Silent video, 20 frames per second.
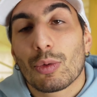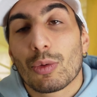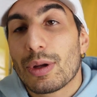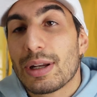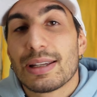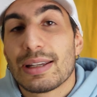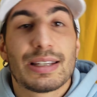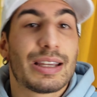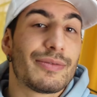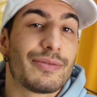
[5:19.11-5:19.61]

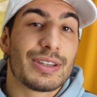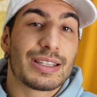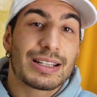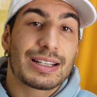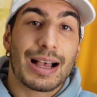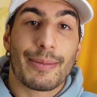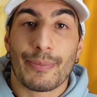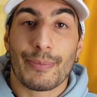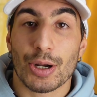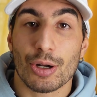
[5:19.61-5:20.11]
quindi se vi
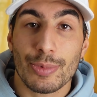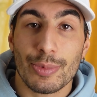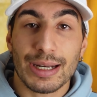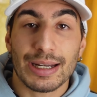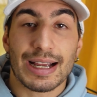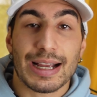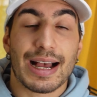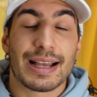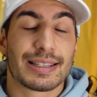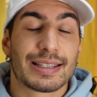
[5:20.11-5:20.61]
scappano per
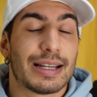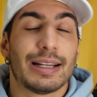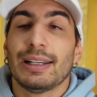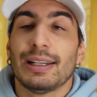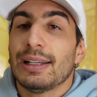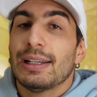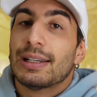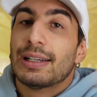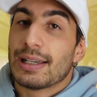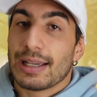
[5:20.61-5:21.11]
casa
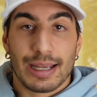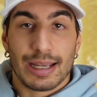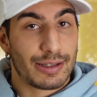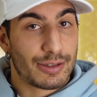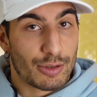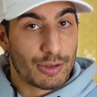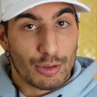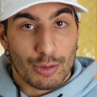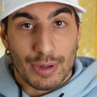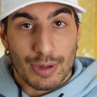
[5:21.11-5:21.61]

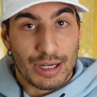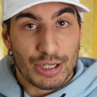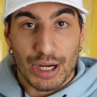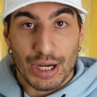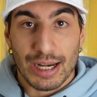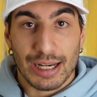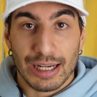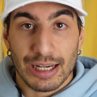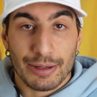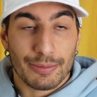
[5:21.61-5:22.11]
sono
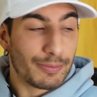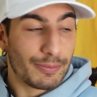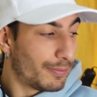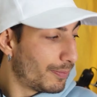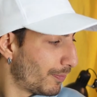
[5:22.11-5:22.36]
macelli.